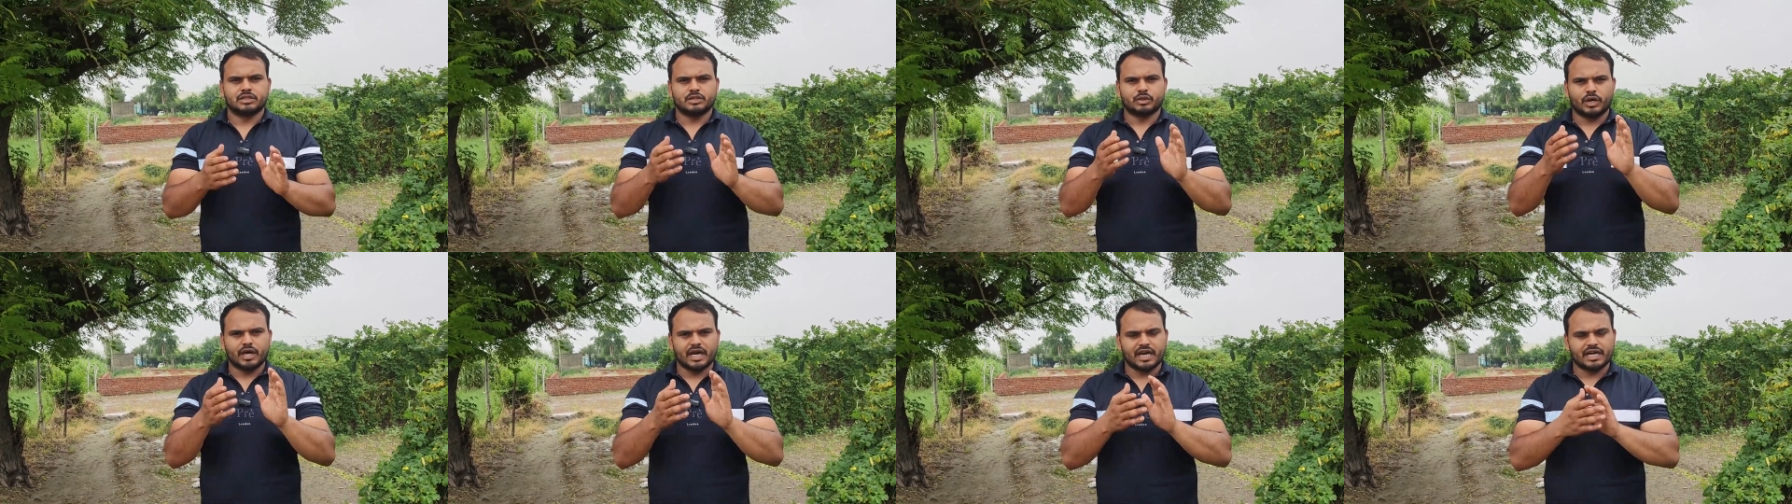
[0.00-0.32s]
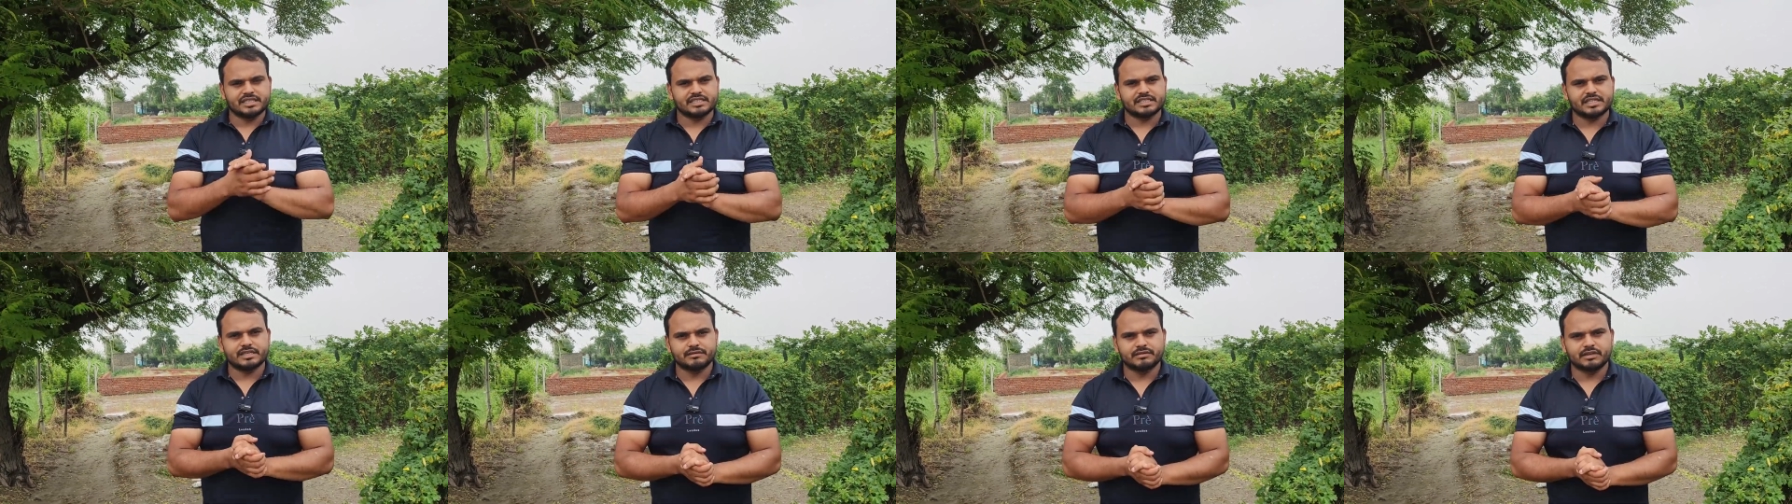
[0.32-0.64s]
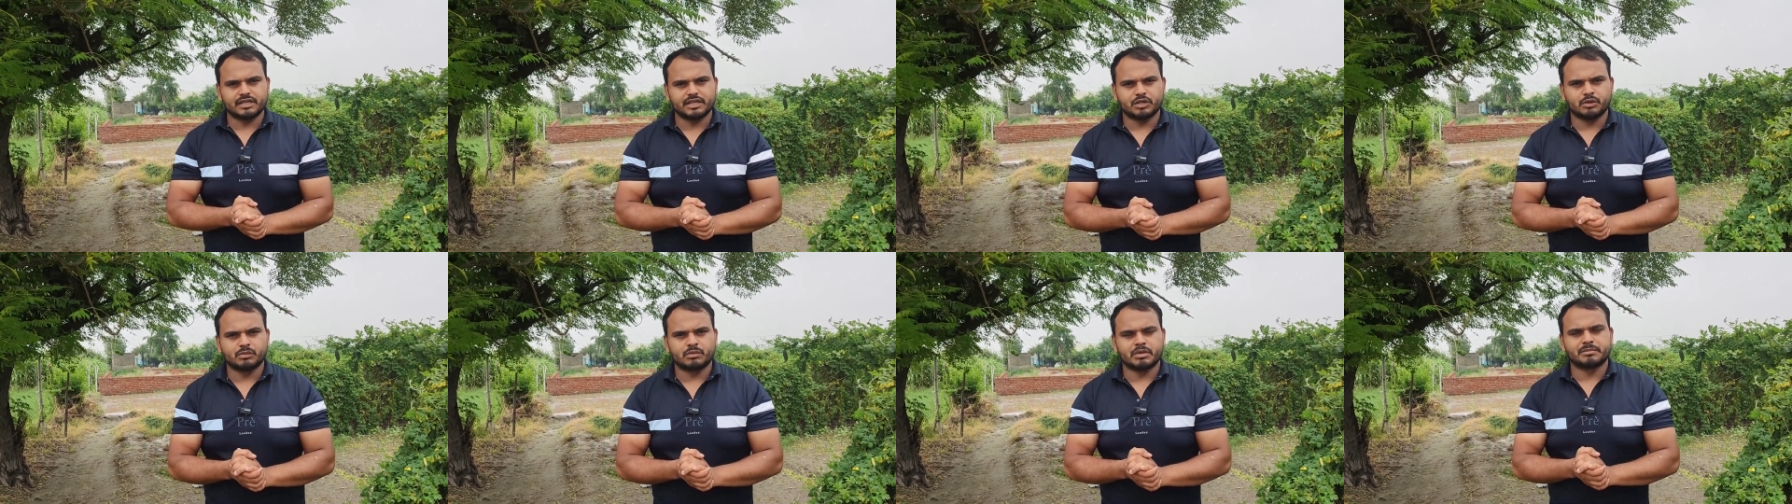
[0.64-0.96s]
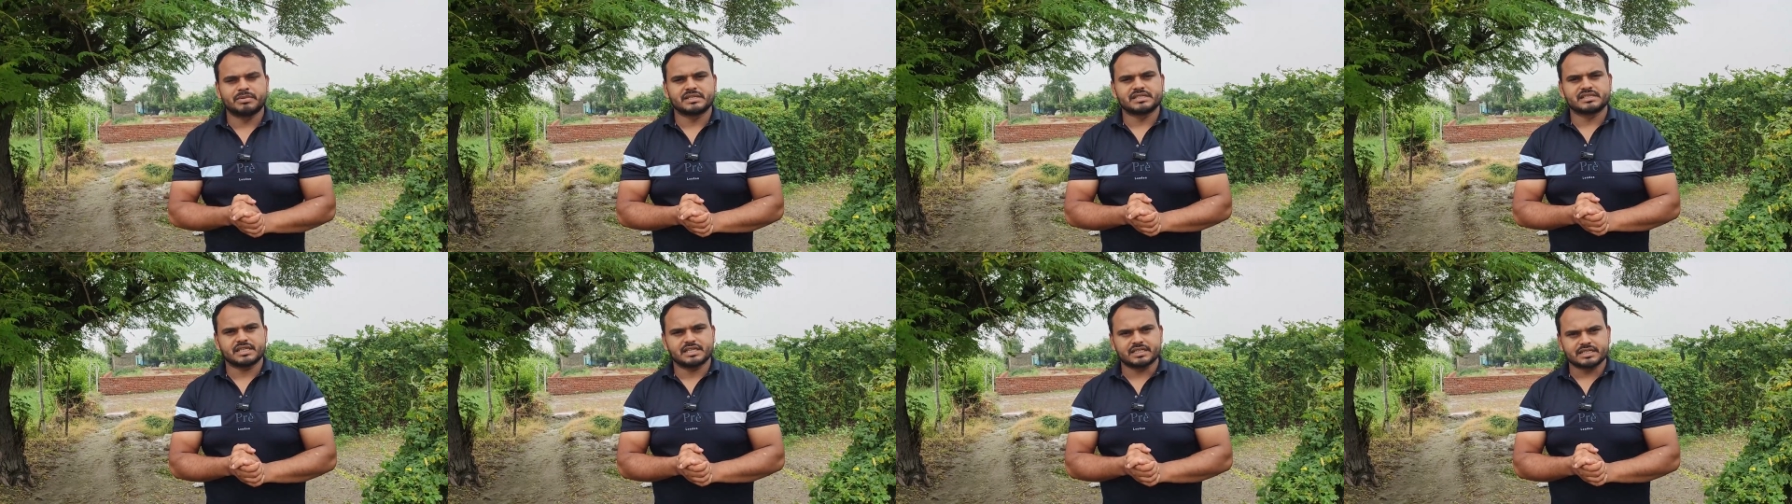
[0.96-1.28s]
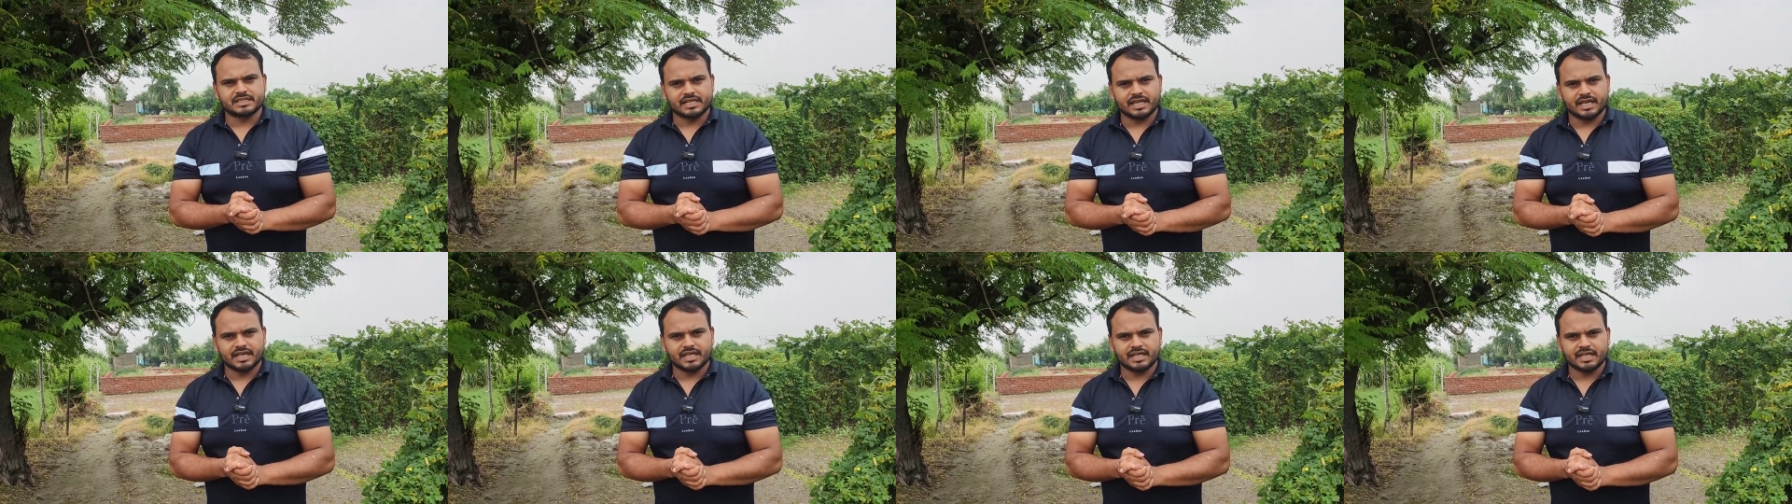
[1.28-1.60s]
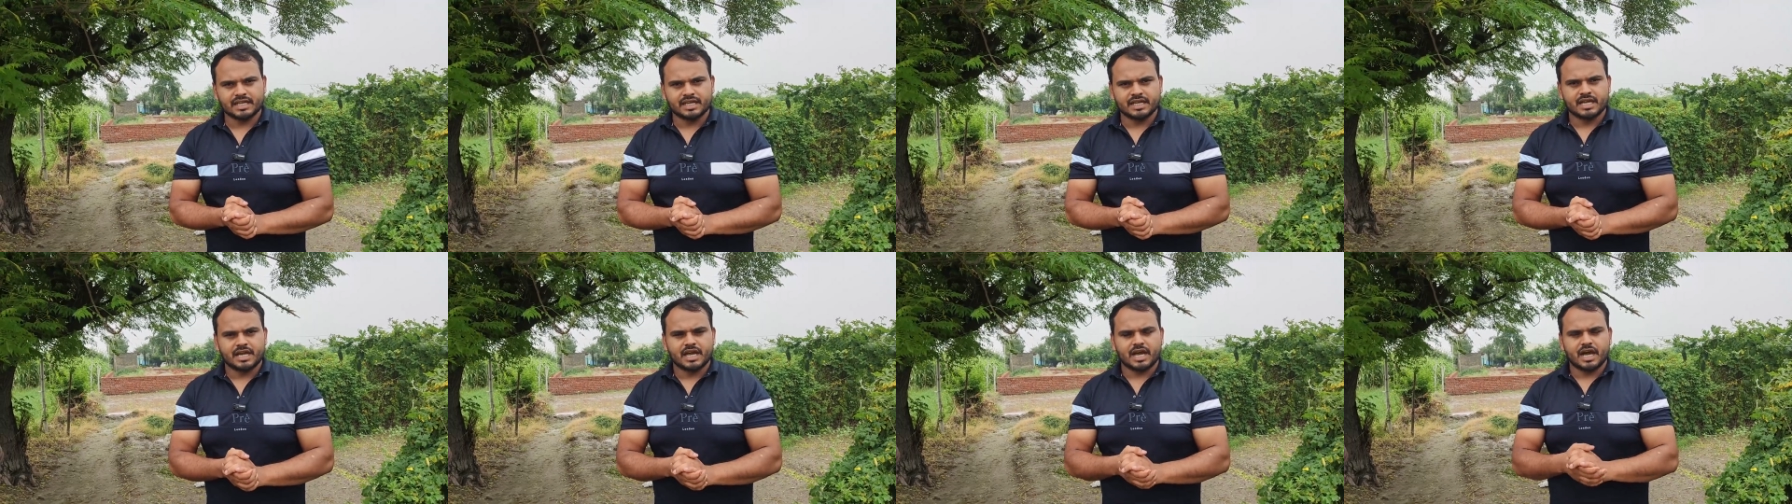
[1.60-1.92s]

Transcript: तो आज की वीडियो में बस इतना ही